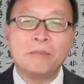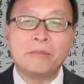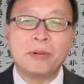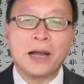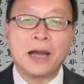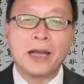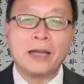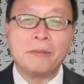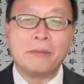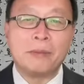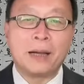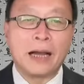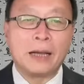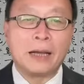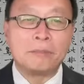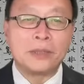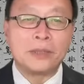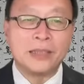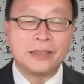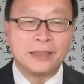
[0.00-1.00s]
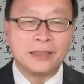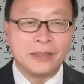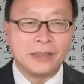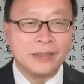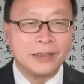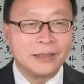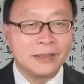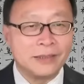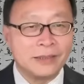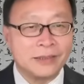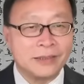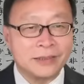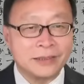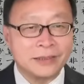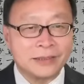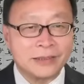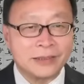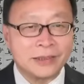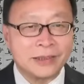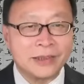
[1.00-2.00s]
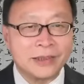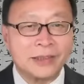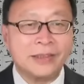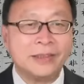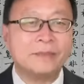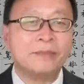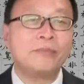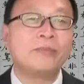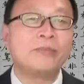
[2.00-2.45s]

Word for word: 拍马屁的时刻。